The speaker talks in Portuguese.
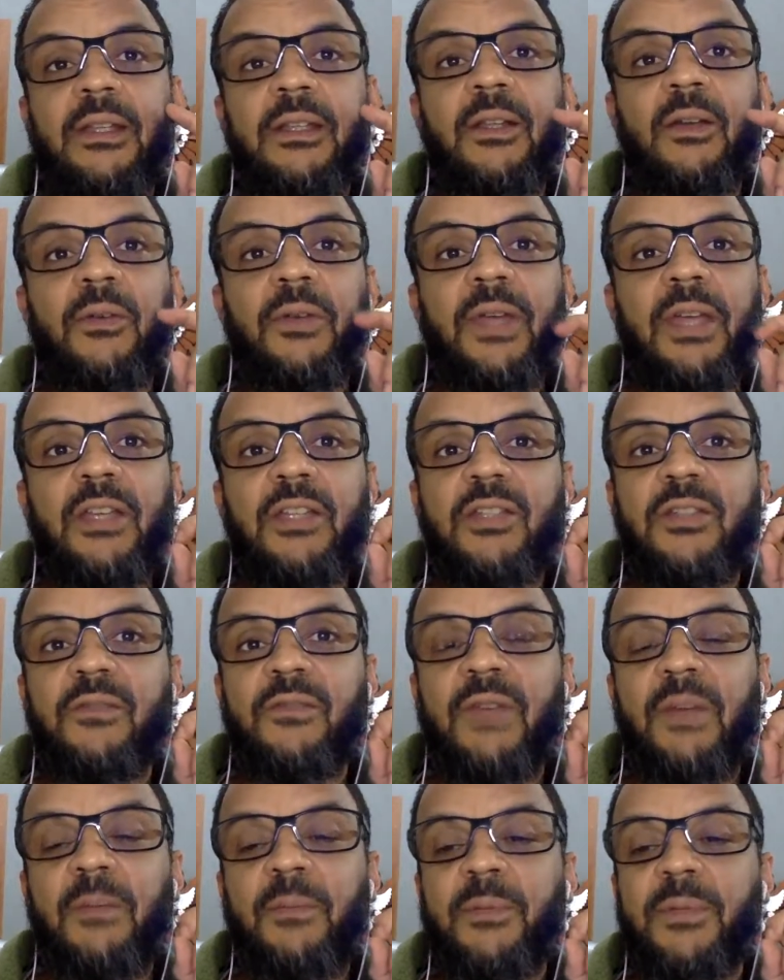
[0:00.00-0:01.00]
Então, quem
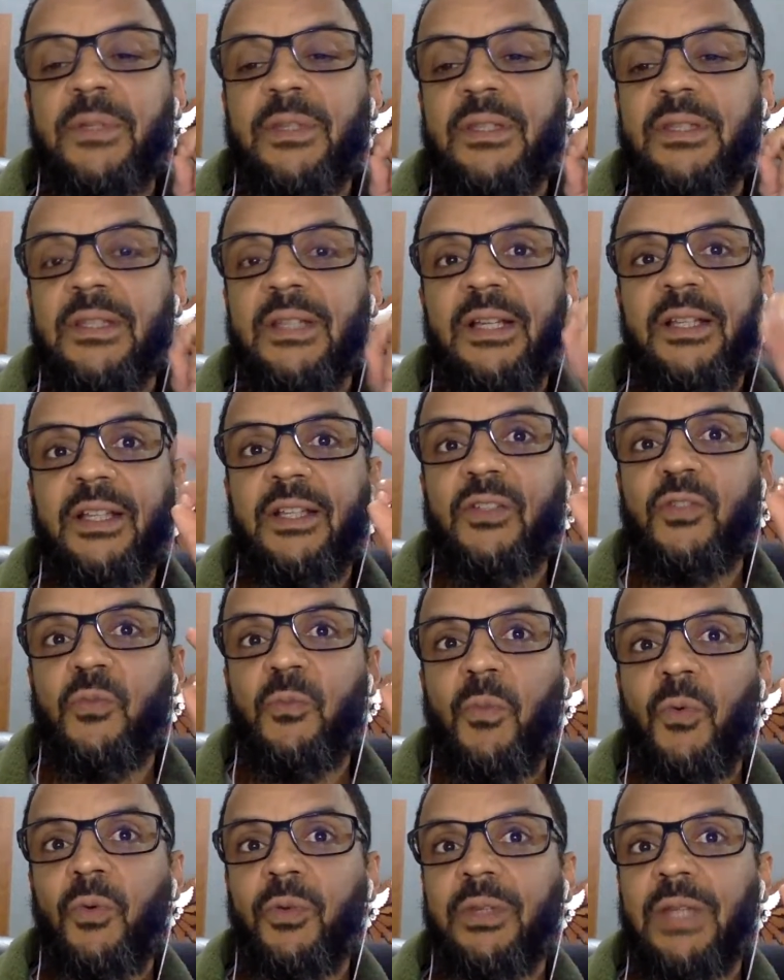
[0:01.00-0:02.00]
tiver precisando aí de
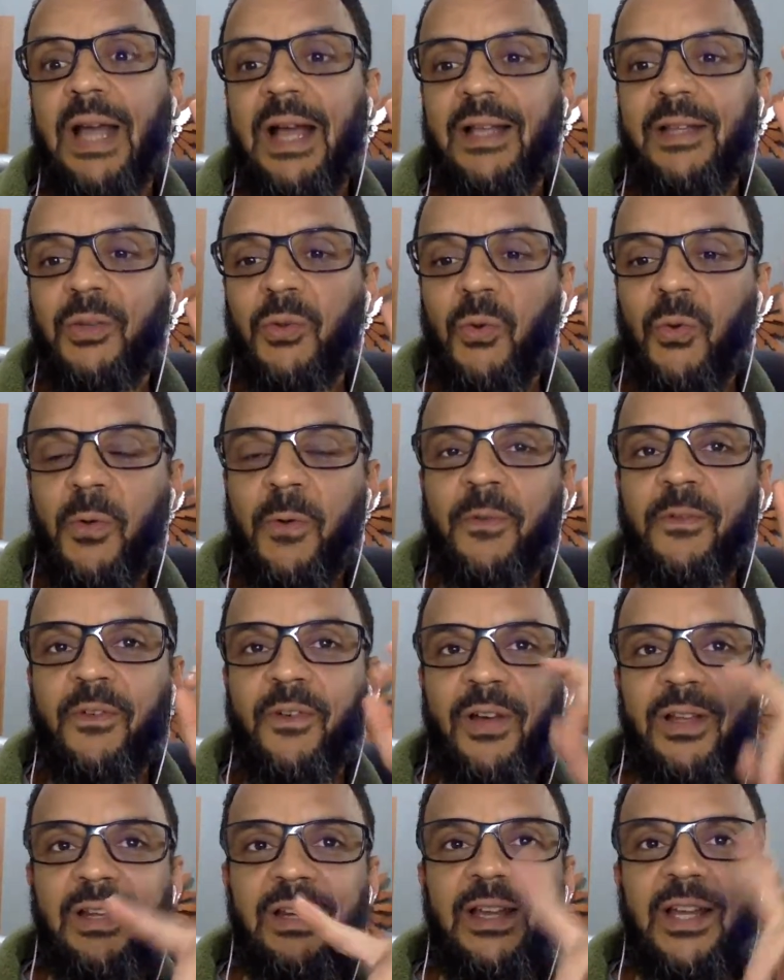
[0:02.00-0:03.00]
um montador,
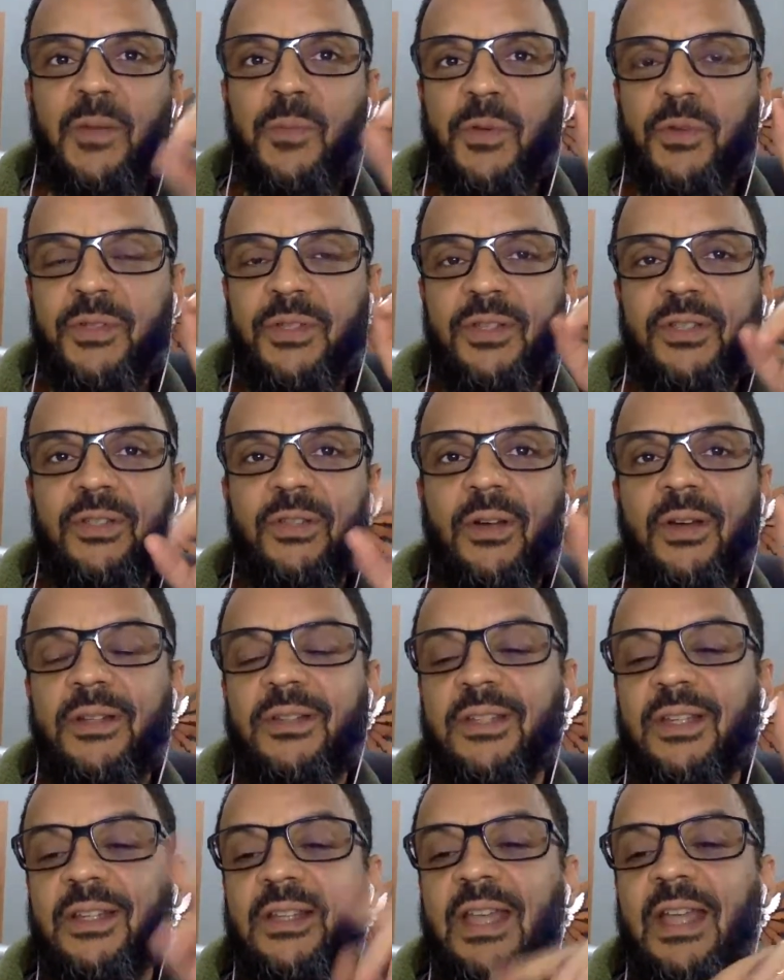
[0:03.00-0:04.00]
olhe lá nos meus
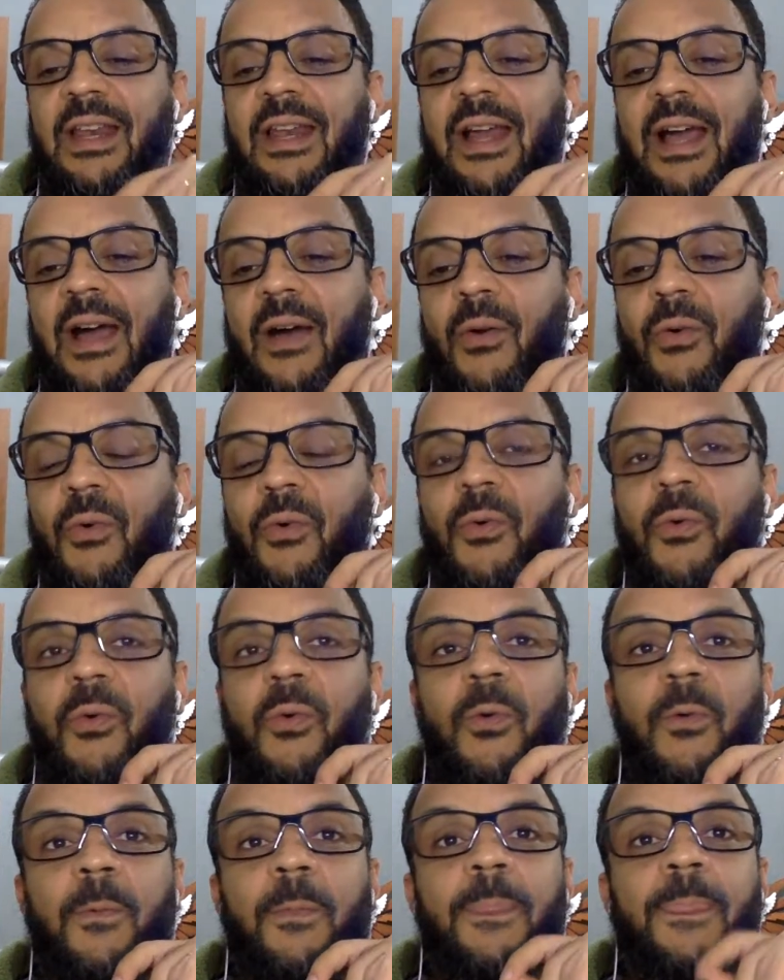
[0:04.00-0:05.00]
stories que tem lá
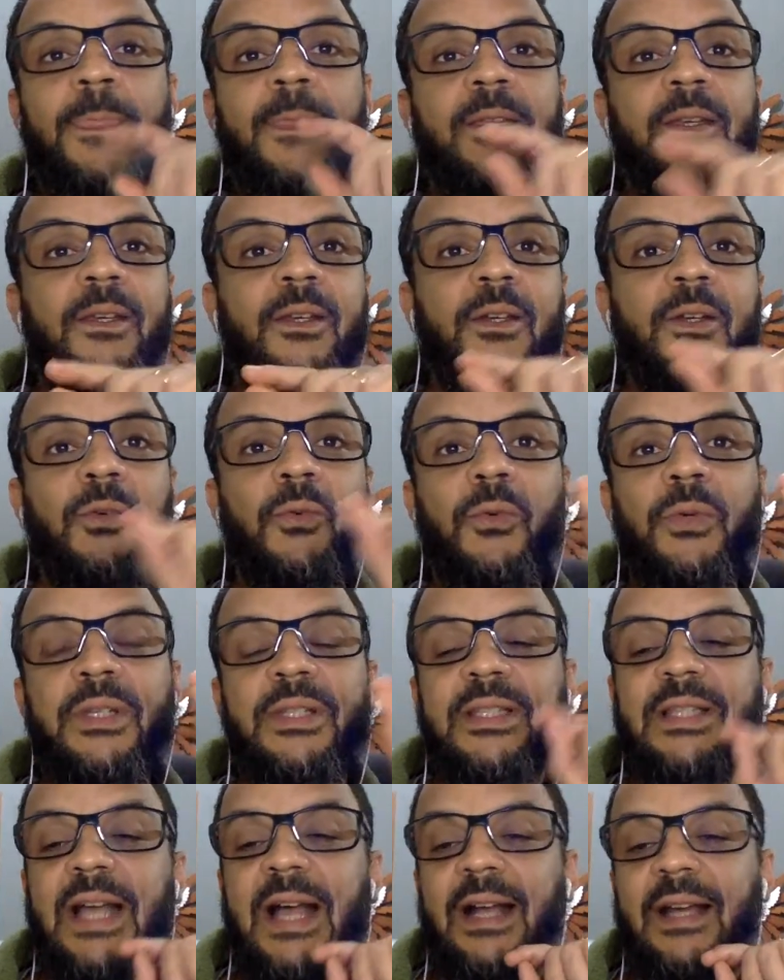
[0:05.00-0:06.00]
o, o
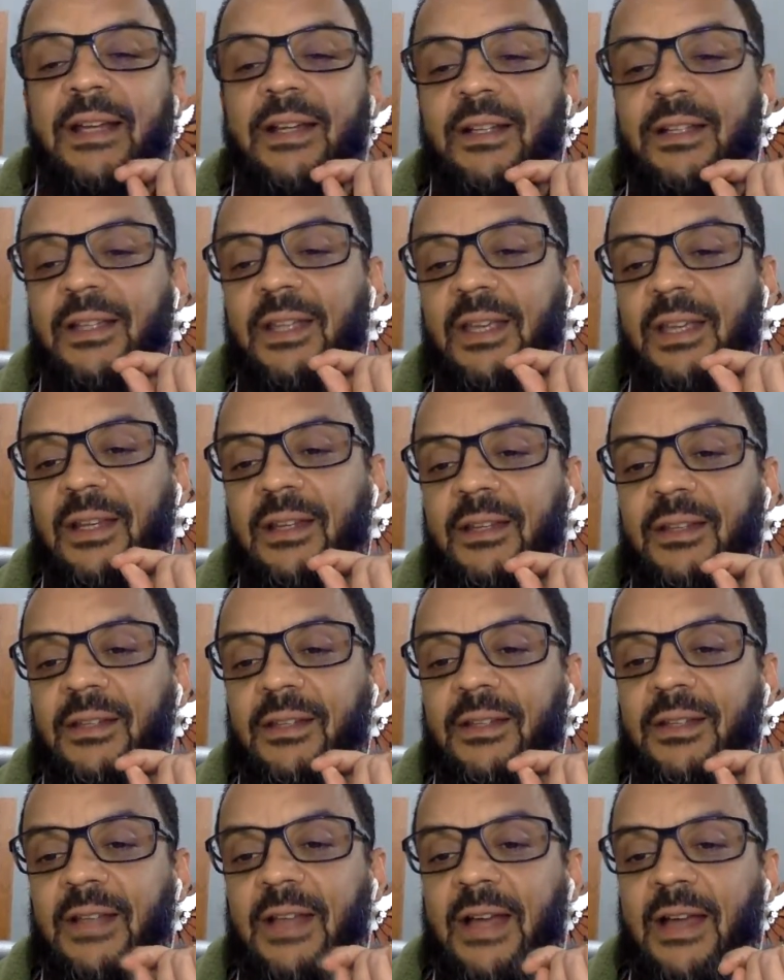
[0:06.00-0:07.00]
Instagram dele
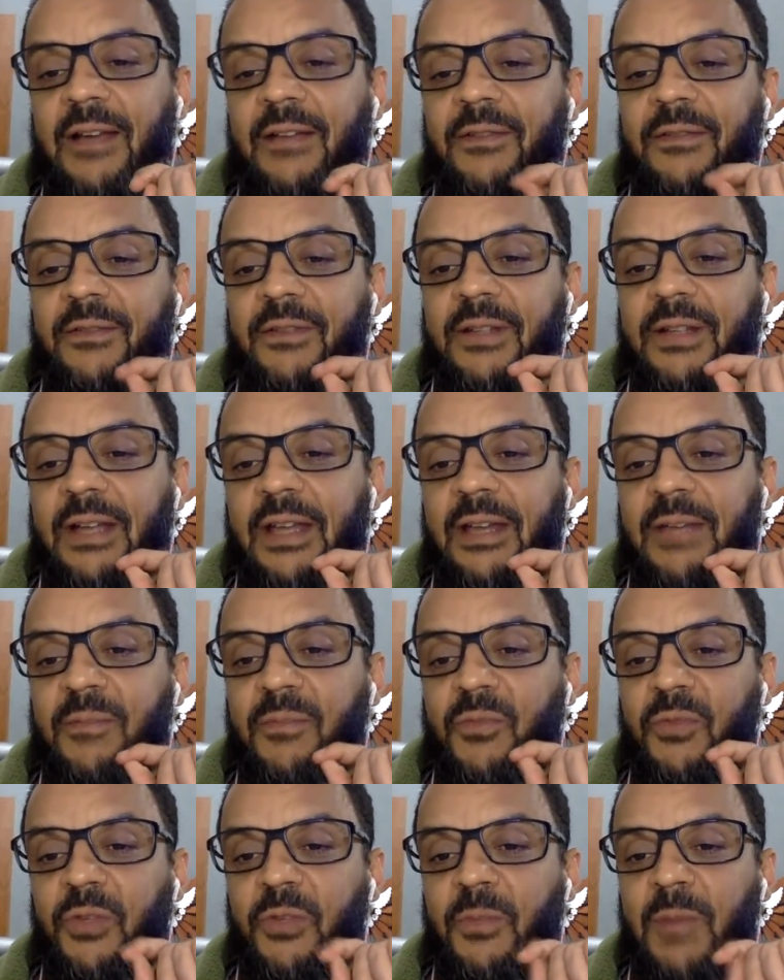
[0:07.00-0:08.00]
tá? Cara
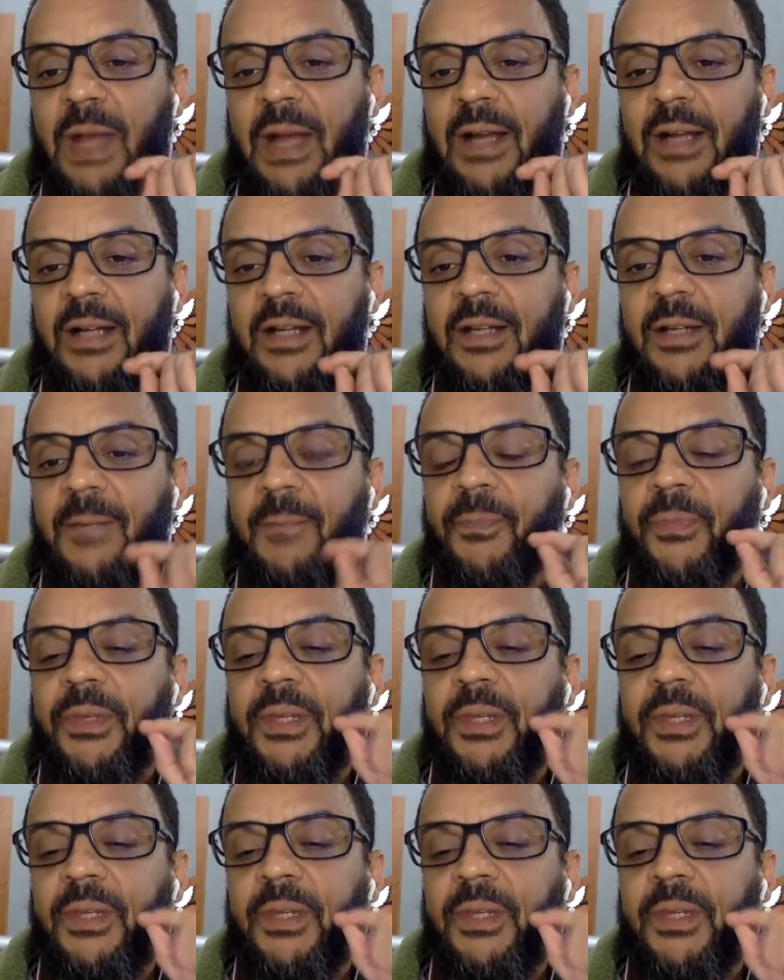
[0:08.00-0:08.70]
muito bacana.